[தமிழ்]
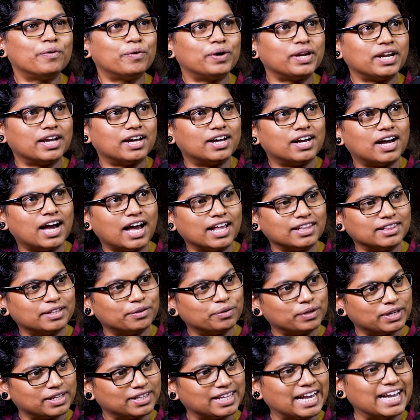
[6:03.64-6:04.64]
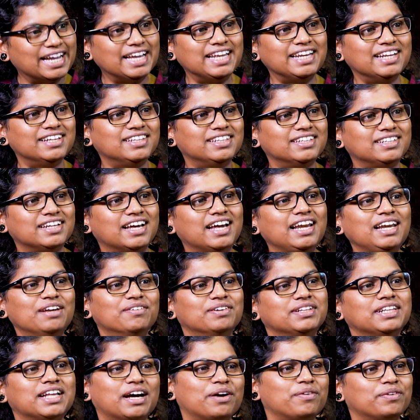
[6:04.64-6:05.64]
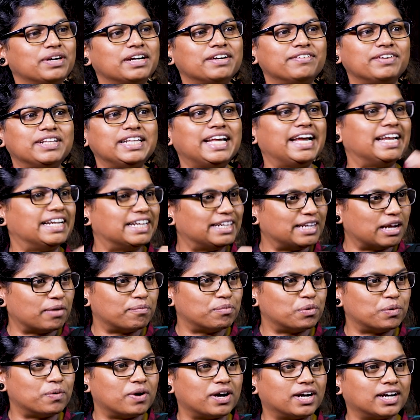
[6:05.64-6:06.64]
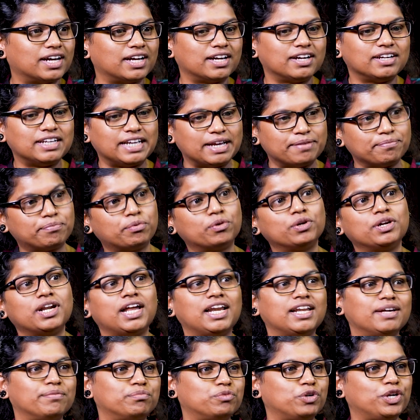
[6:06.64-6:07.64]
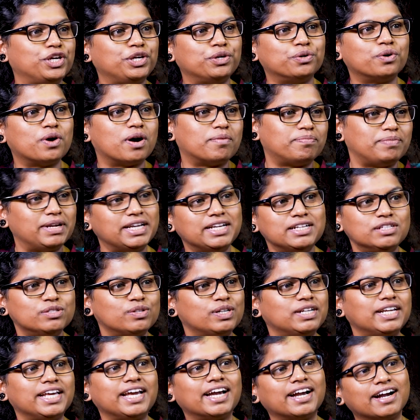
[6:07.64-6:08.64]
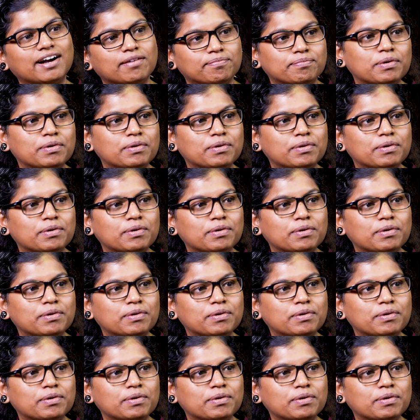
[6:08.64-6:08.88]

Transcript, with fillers: ஒரு அந்த ஒரு தைரியத்தினால வந்து அவங்க வந்து என்னை நம்புவாங்க என் பொண்ணால் முடியும் அப்படின்னு சொல்லிட்டு எங்கள்